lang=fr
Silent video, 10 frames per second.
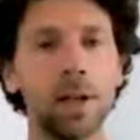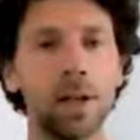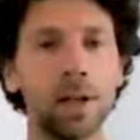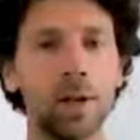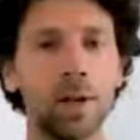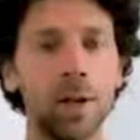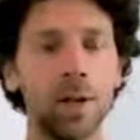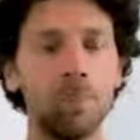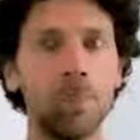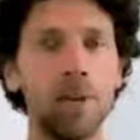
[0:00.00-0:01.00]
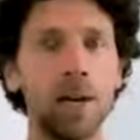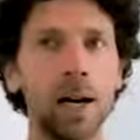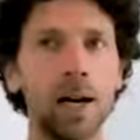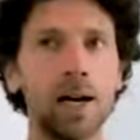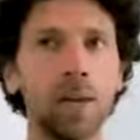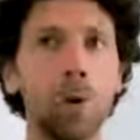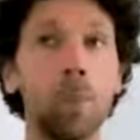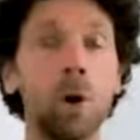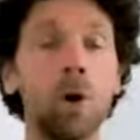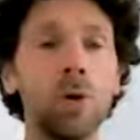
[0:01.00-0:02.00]
Euh, et puis là, on
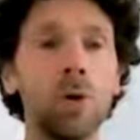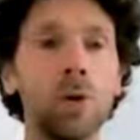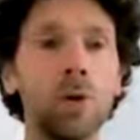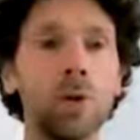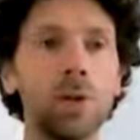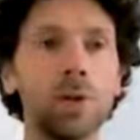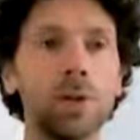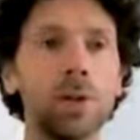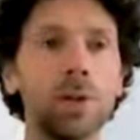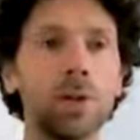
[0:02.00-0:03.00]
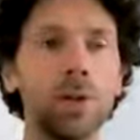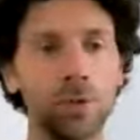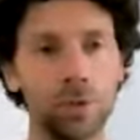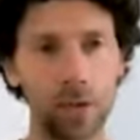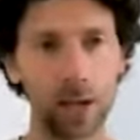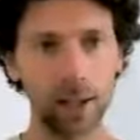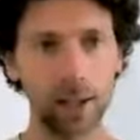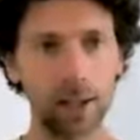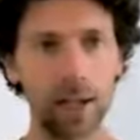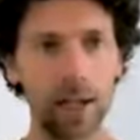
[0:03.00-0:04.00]
prend le temps de faire
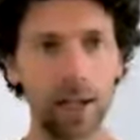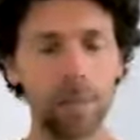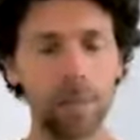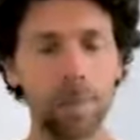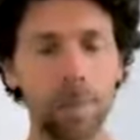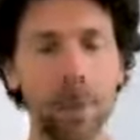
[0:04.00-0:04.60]
le calme,